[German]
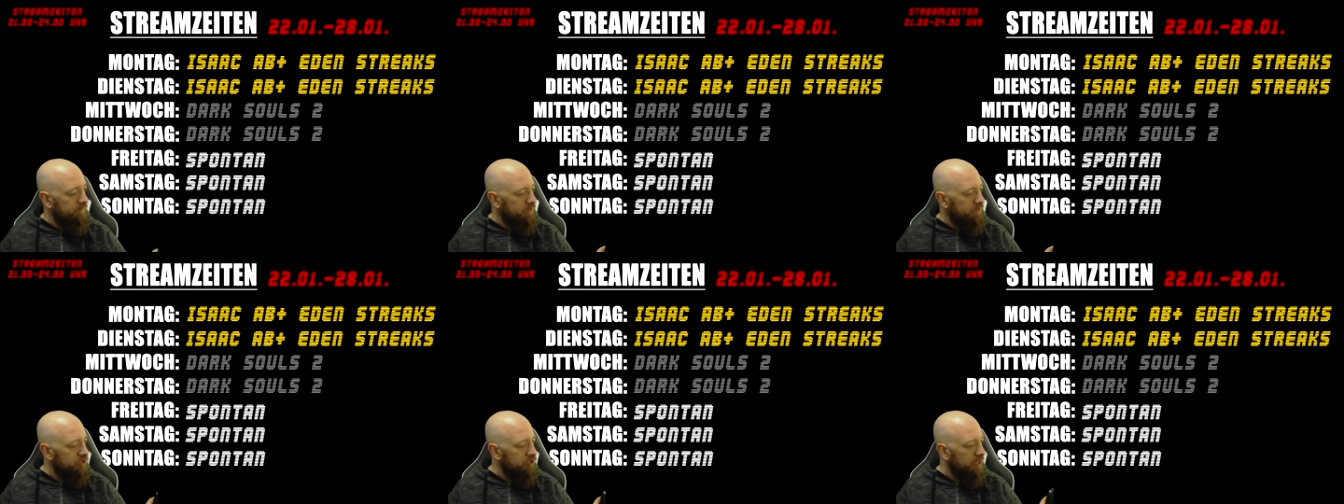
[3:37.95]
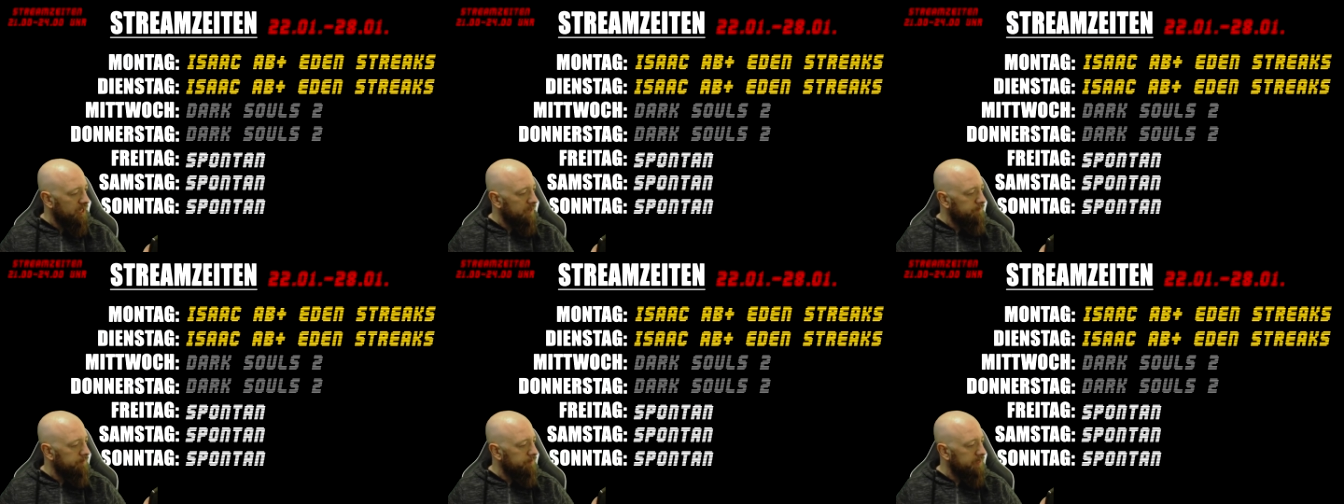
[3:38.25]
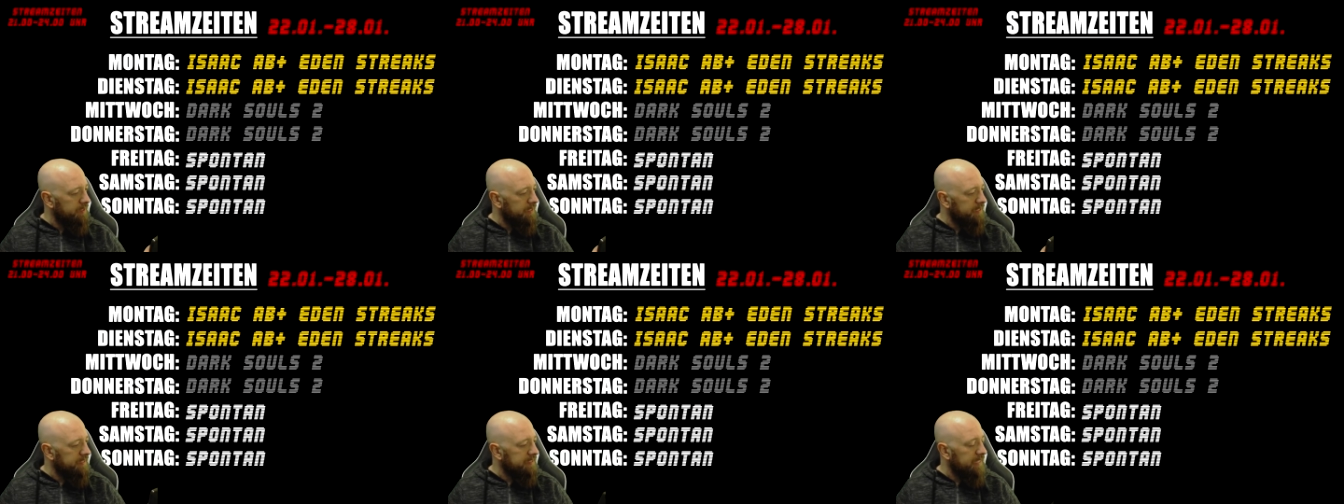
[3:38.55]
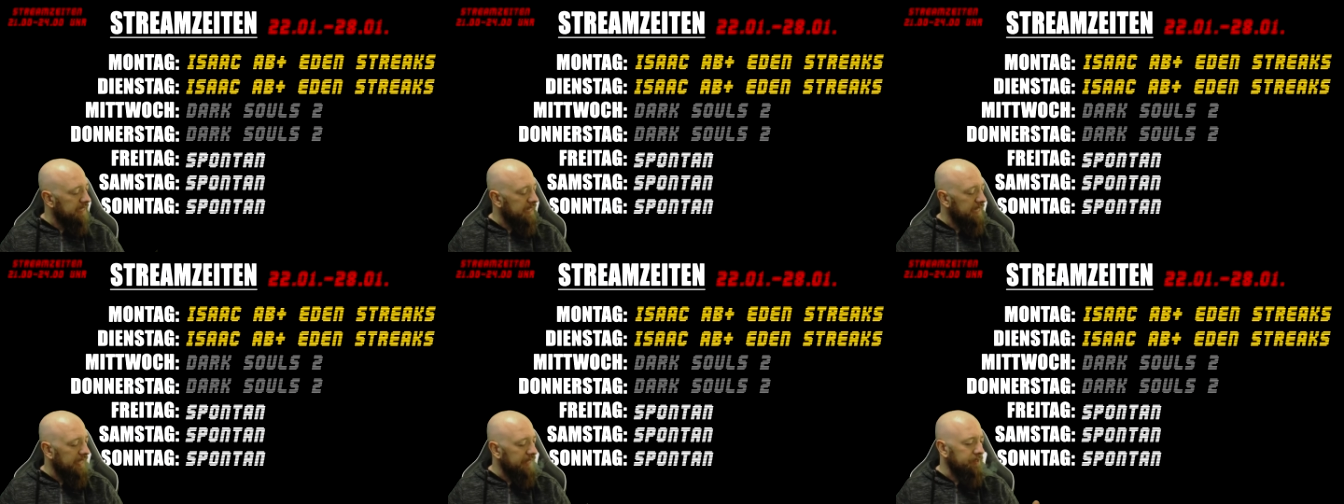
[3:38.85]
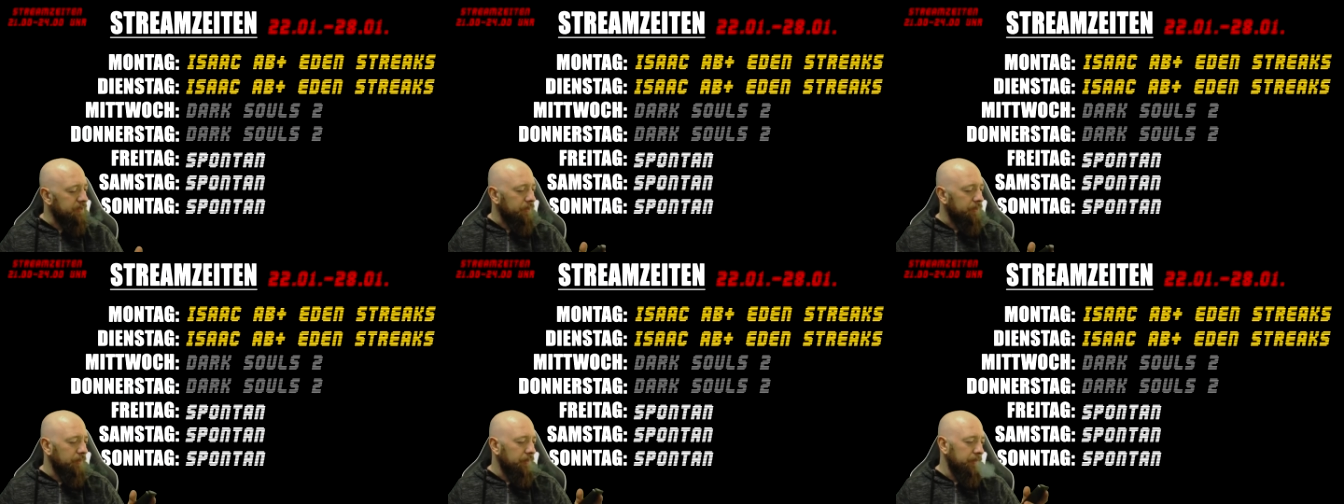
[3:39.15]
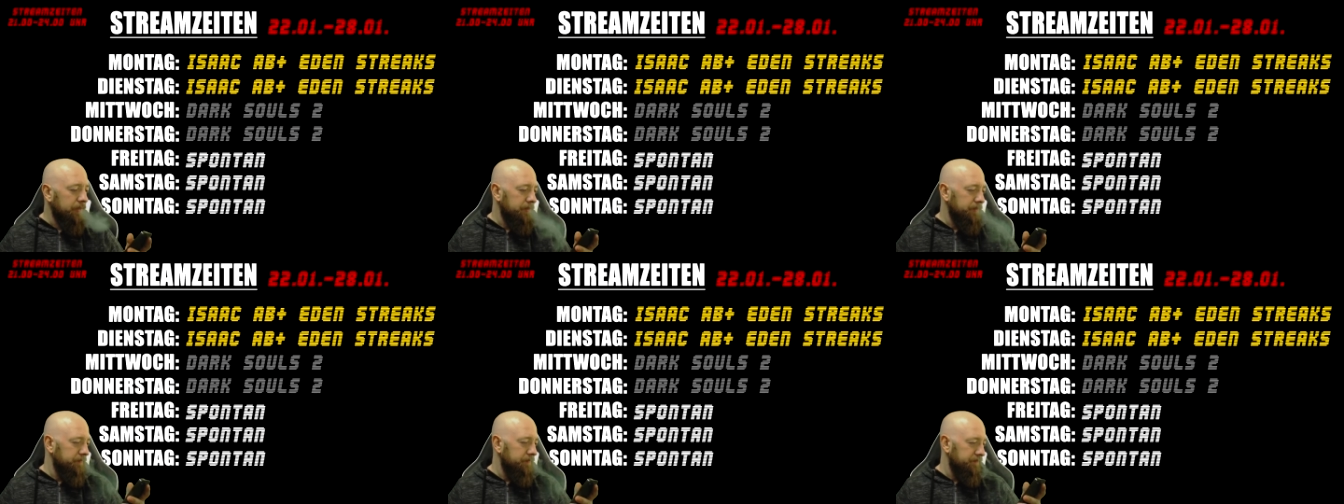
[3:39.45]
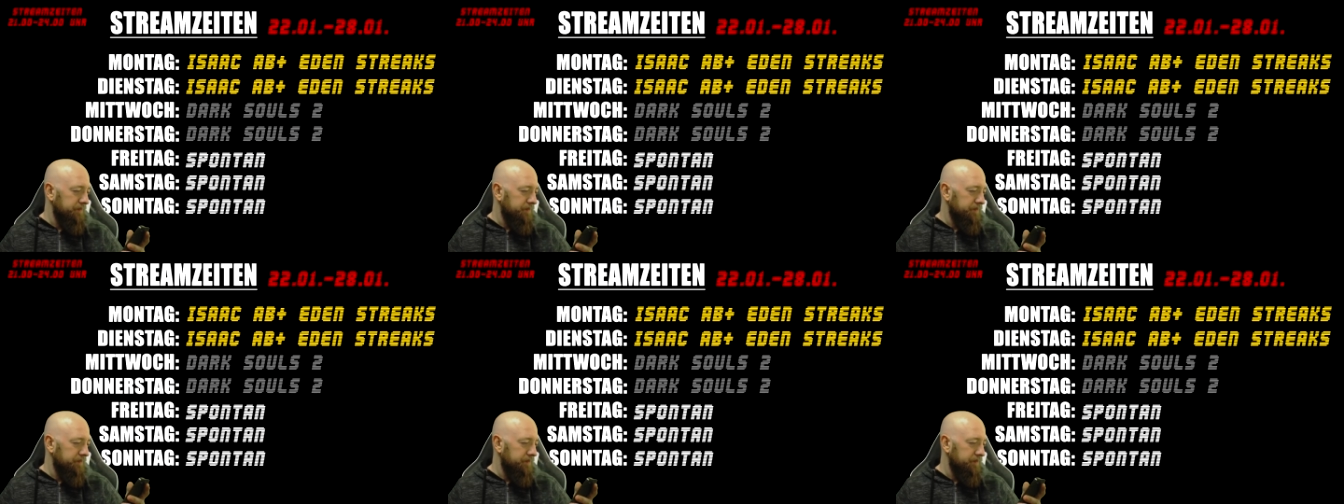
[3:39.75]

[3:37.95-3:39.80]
Schreib mir denn, Zalando.